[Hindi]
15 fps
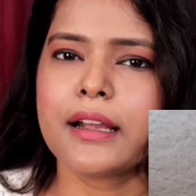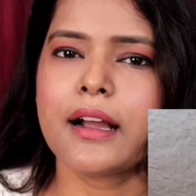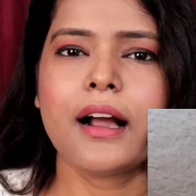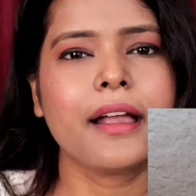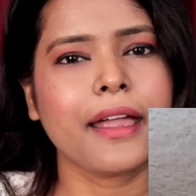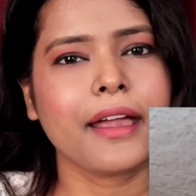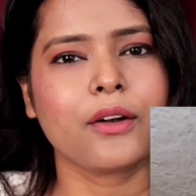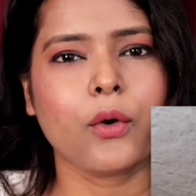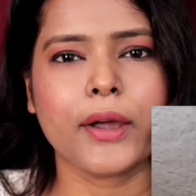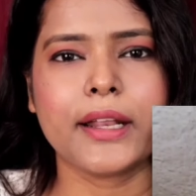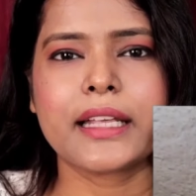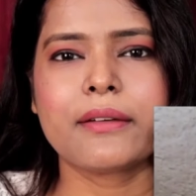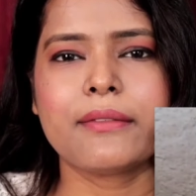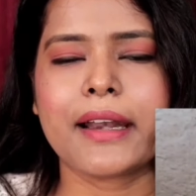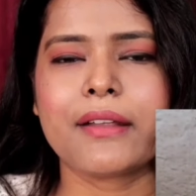भृंगा हेयर
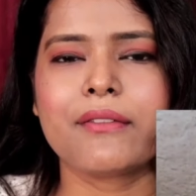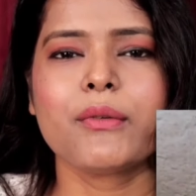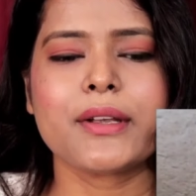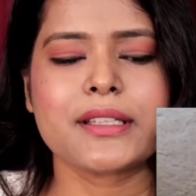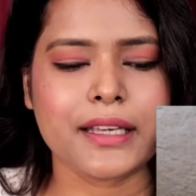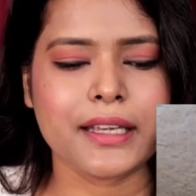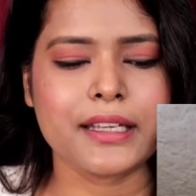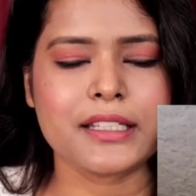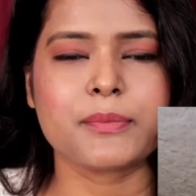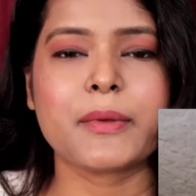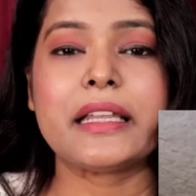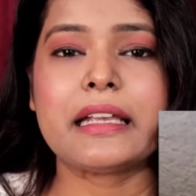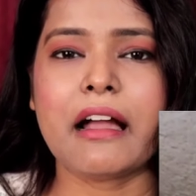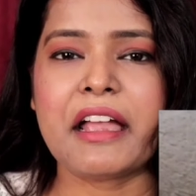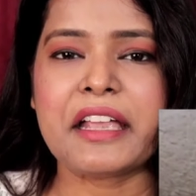ऑयल के बारे में वैसे
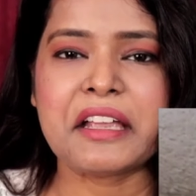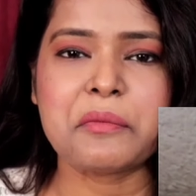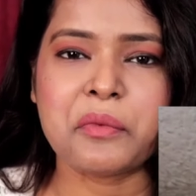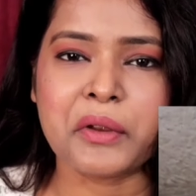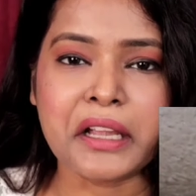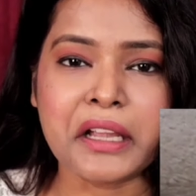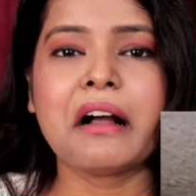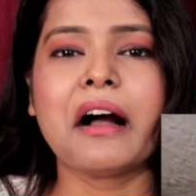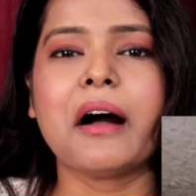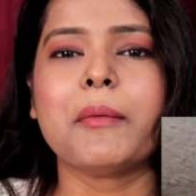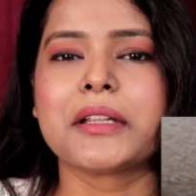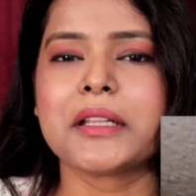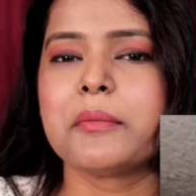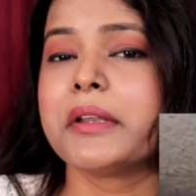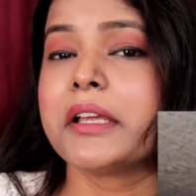इसमें लिखा है कि भृंगा
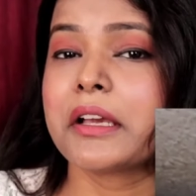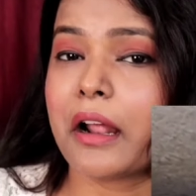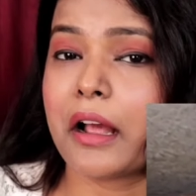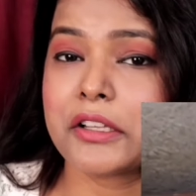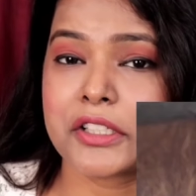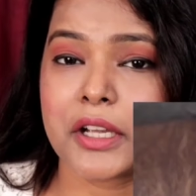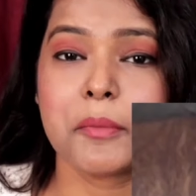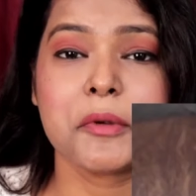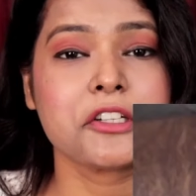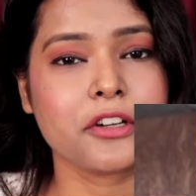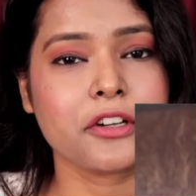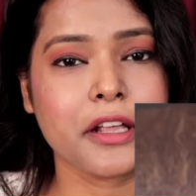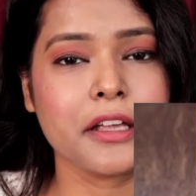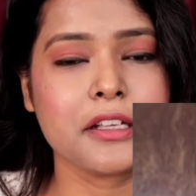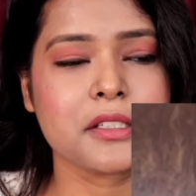मतलब भृंगराज का
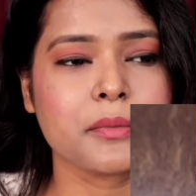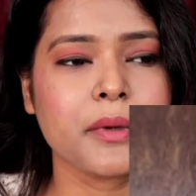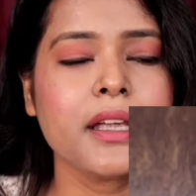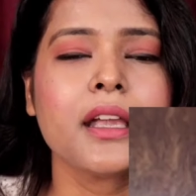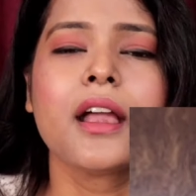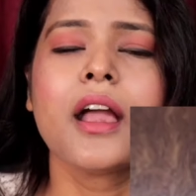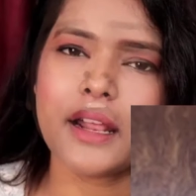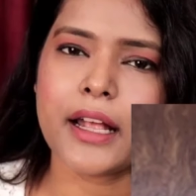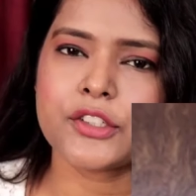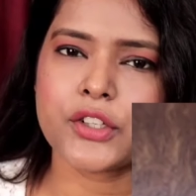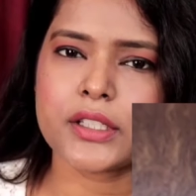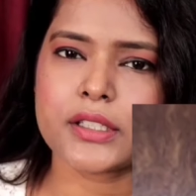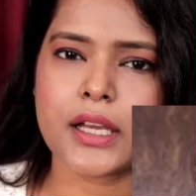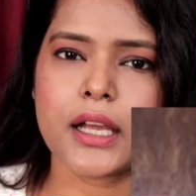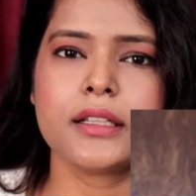मिश्रण है इसमें भृंगराज
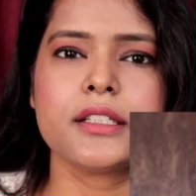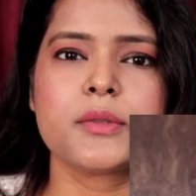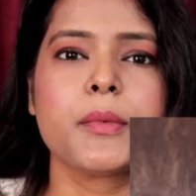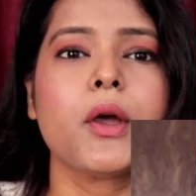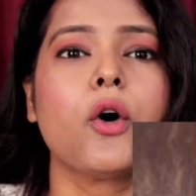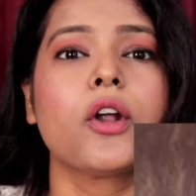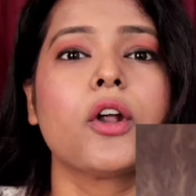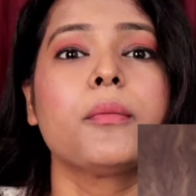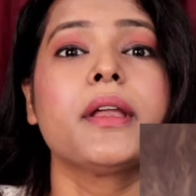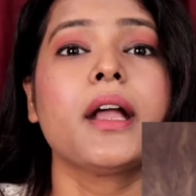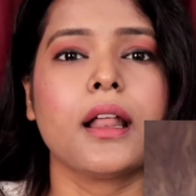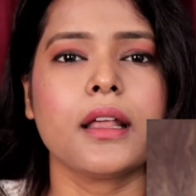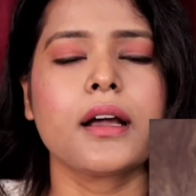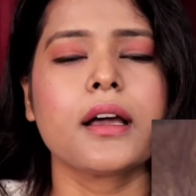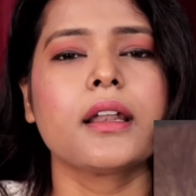के साथ इसमें और भी
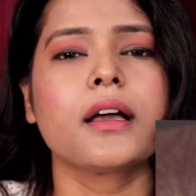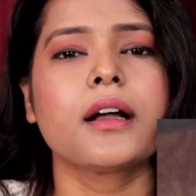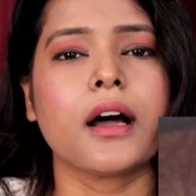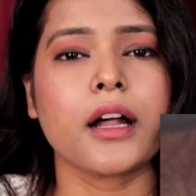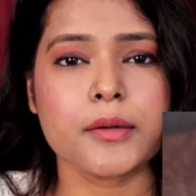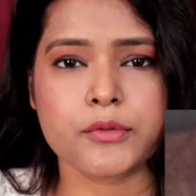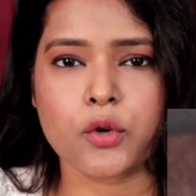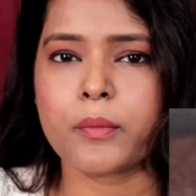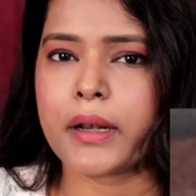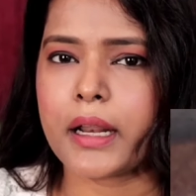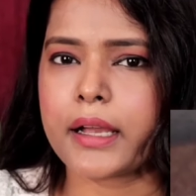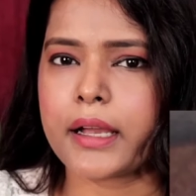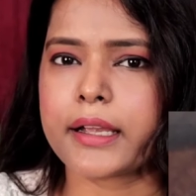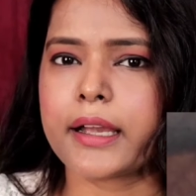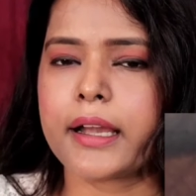अलग अलग हर्ब्स को
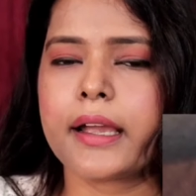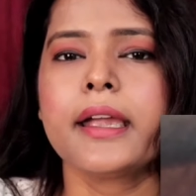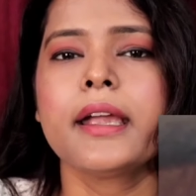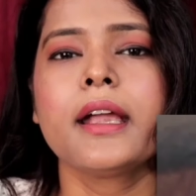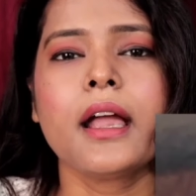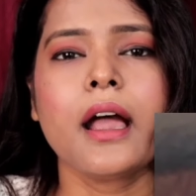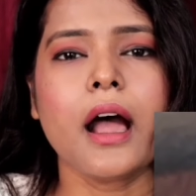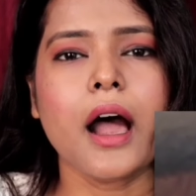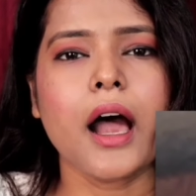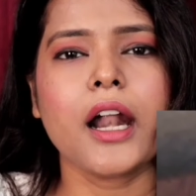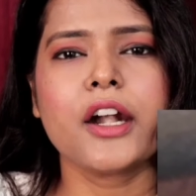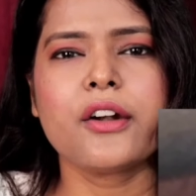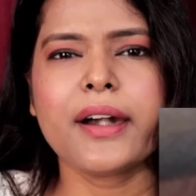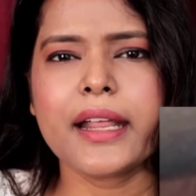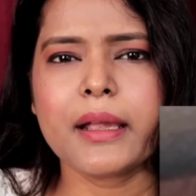मिलाया गया है
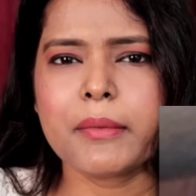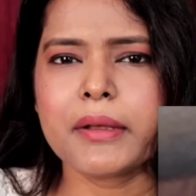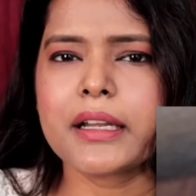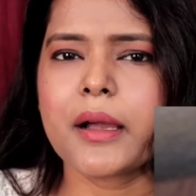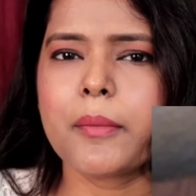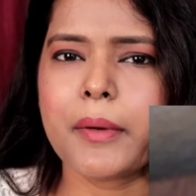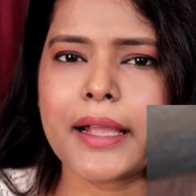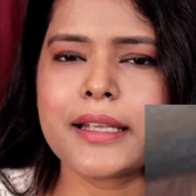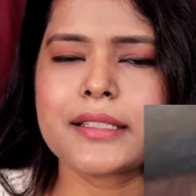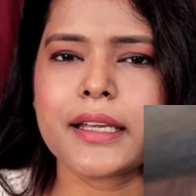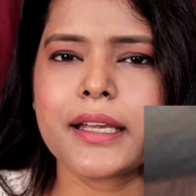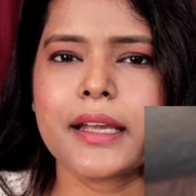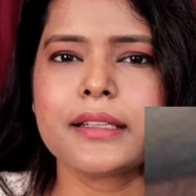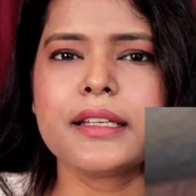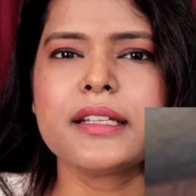हंड्रेड एम का प्राइस
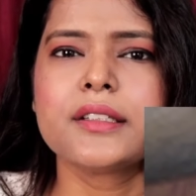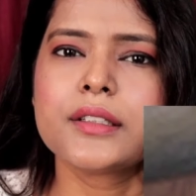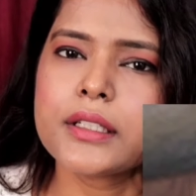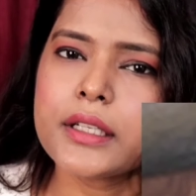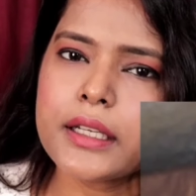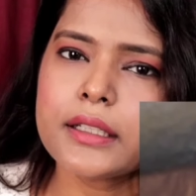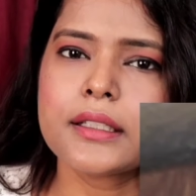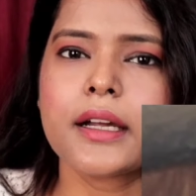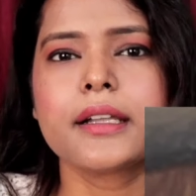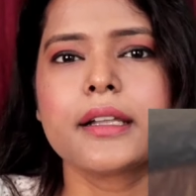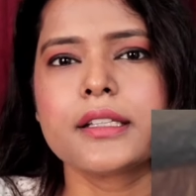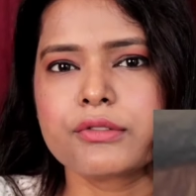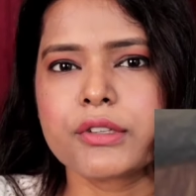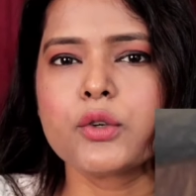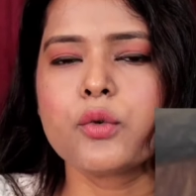है आई थिंक थ्री
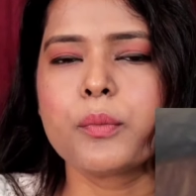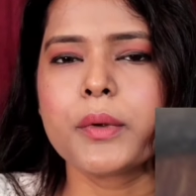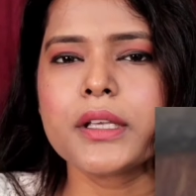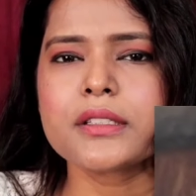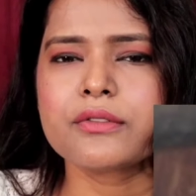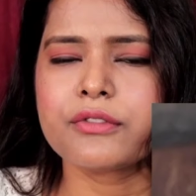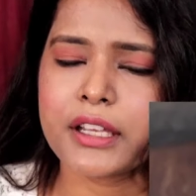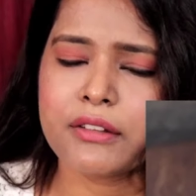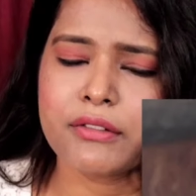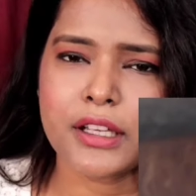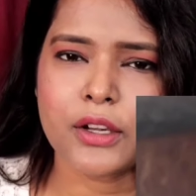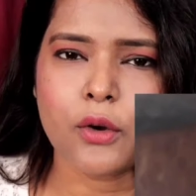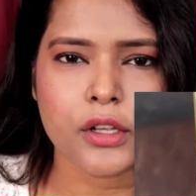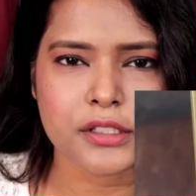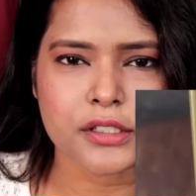थर्टी थ्री रुपीज वेरी
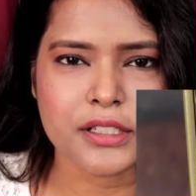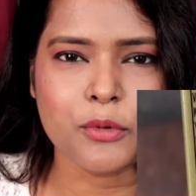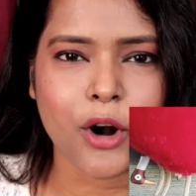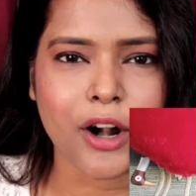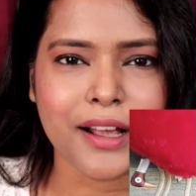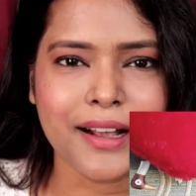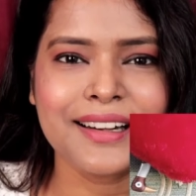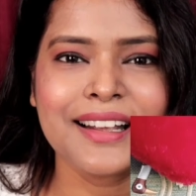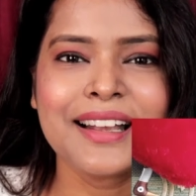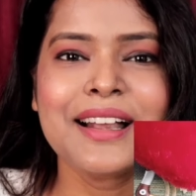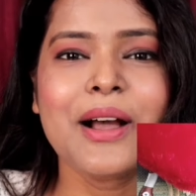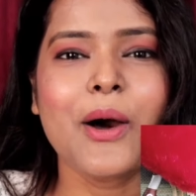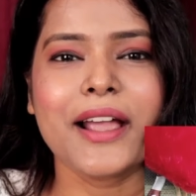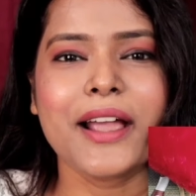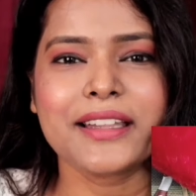वेरी कॉस्टली
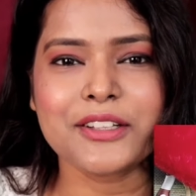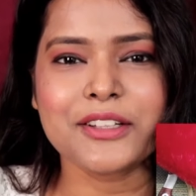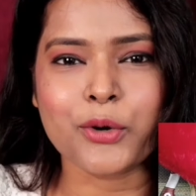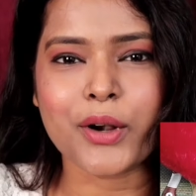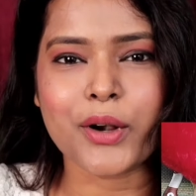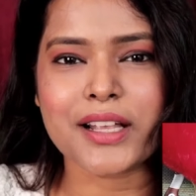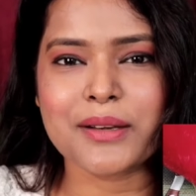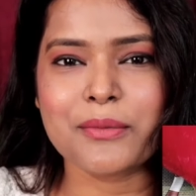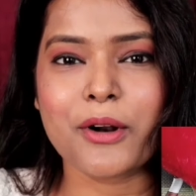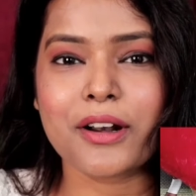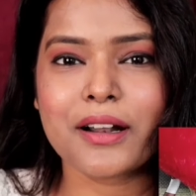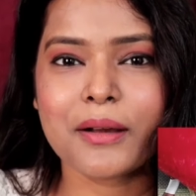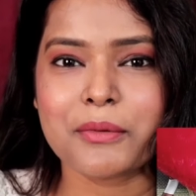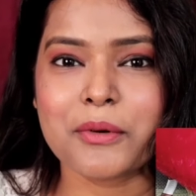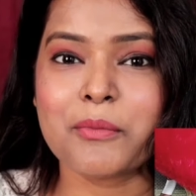प्रोडक्ट और इतना छोटा सा
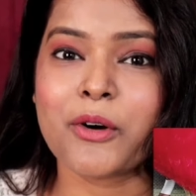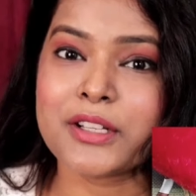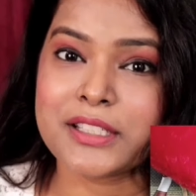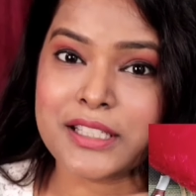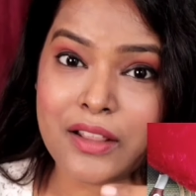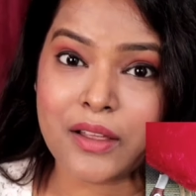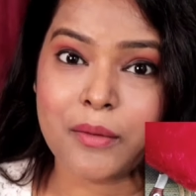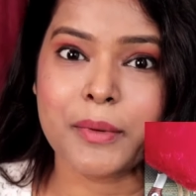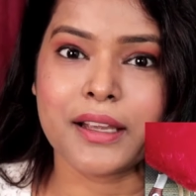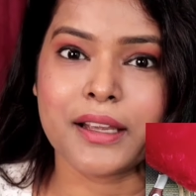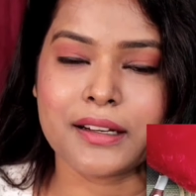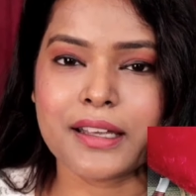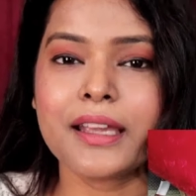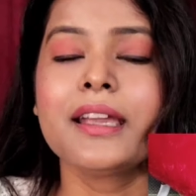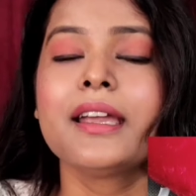बॉटल आपको बहुत ज्यादा पे
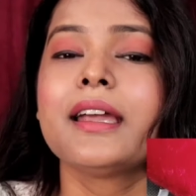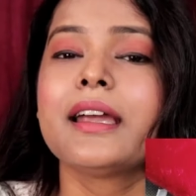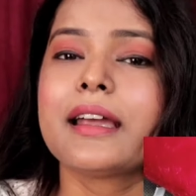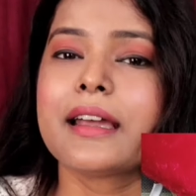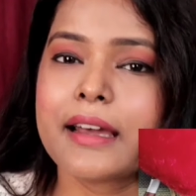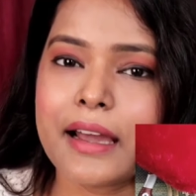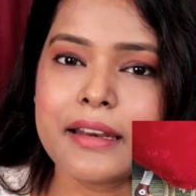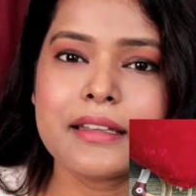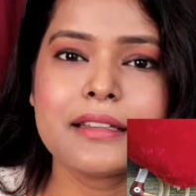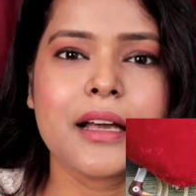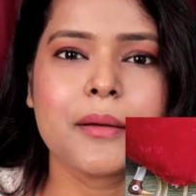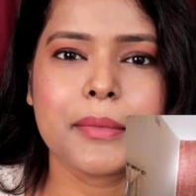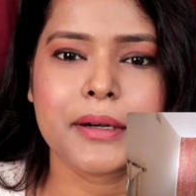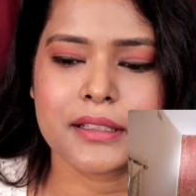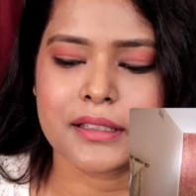करके
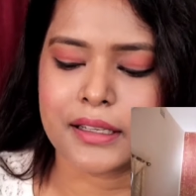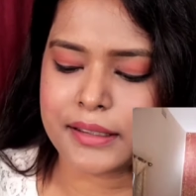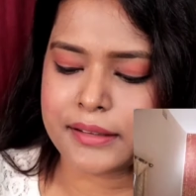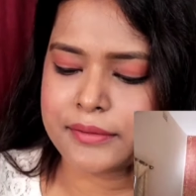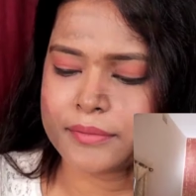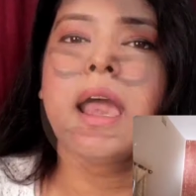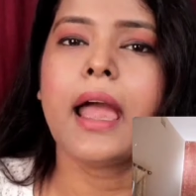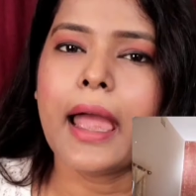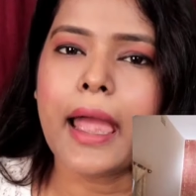खरीदना पड़ता है